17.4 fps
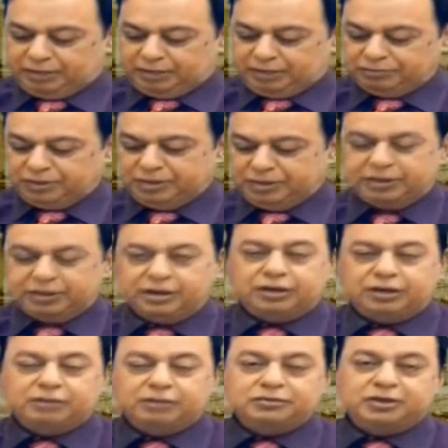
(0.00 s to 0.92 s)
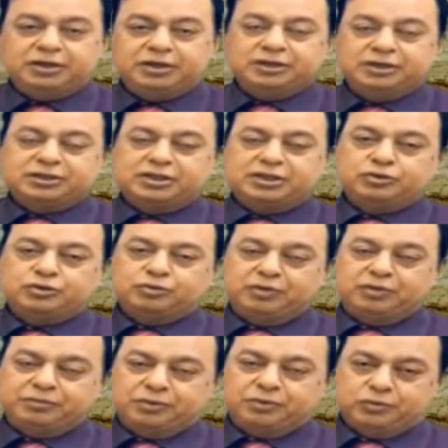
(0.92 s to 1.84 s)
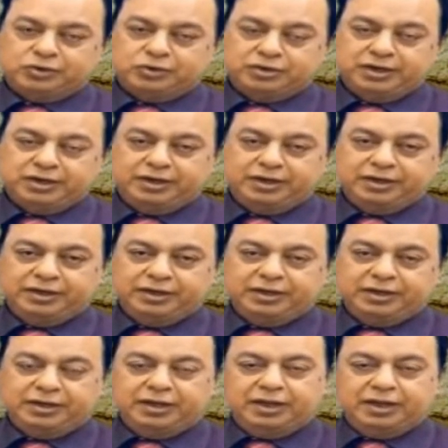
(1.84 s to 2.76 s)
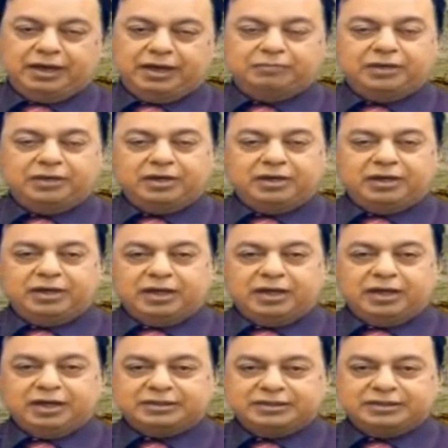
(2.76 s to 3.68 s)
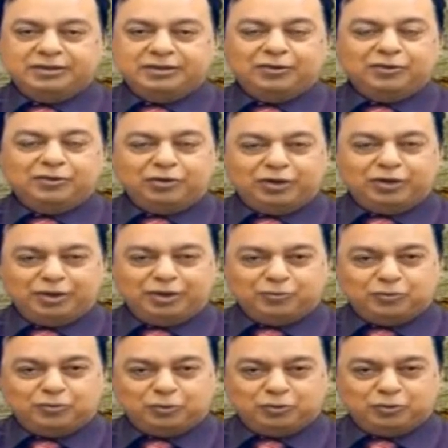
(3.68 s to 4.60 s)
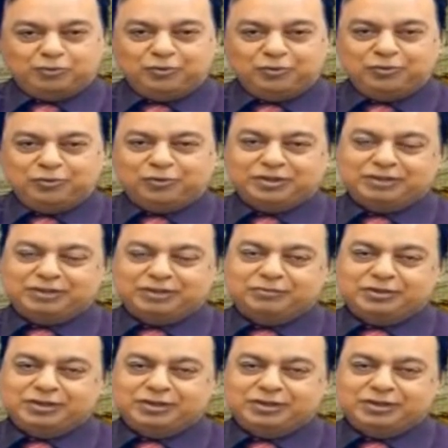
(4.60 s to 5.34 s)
হামদার্দ রমজানে স্বাস্থ্য ভাবনা অনুষ্ঠানে আমরা আজকে অনেক গুরুত্বপূর্ণ কথা